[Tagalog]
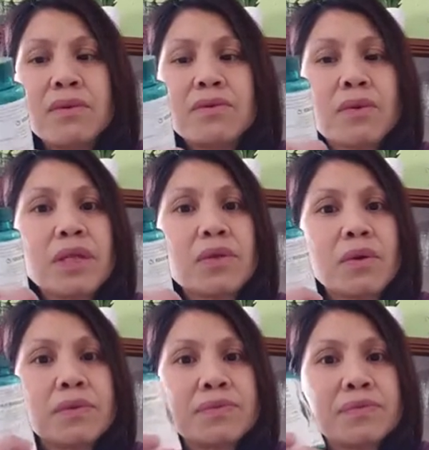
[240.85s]
So,
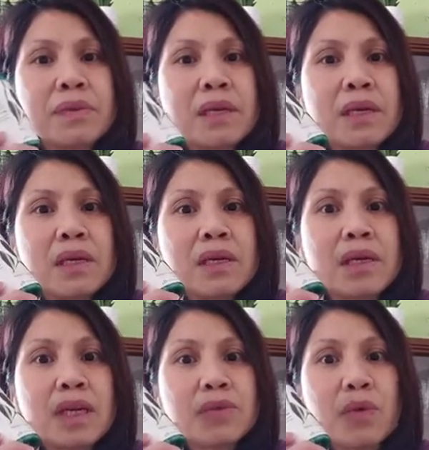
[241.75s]
ito.
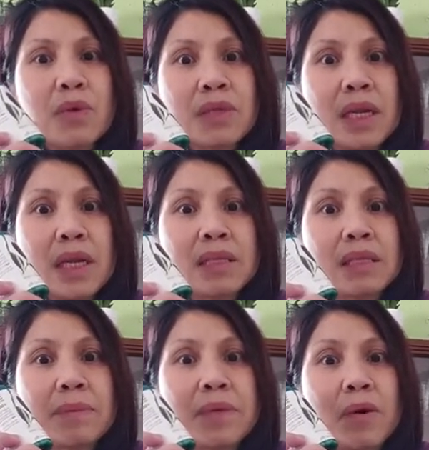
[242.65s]
Nakatulog talaga
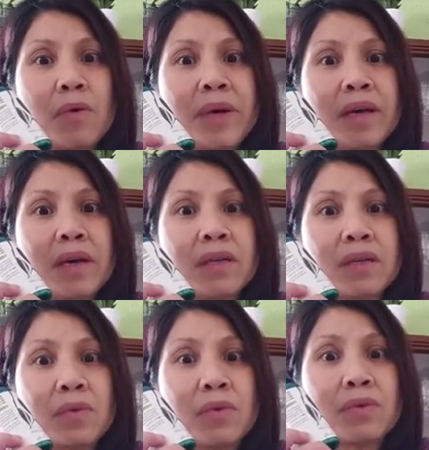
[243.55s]
siya. Sabi niya, oh my God,
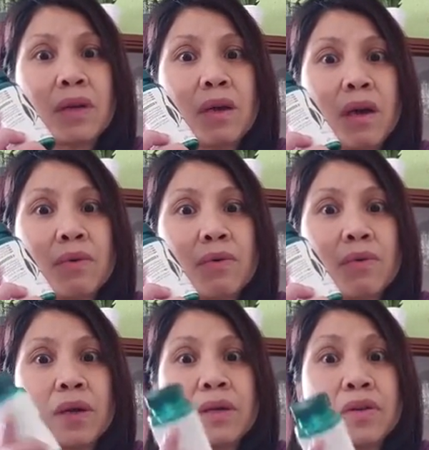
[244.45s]
nakatulog talaga ako.
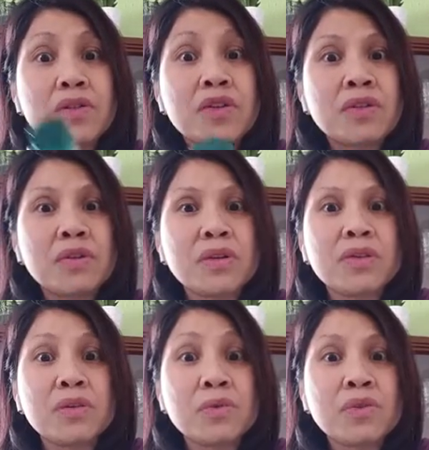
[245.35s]
Kaya nag-register
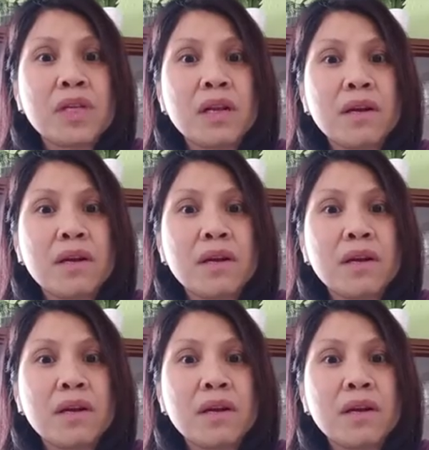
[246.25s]
niya sa Nuski.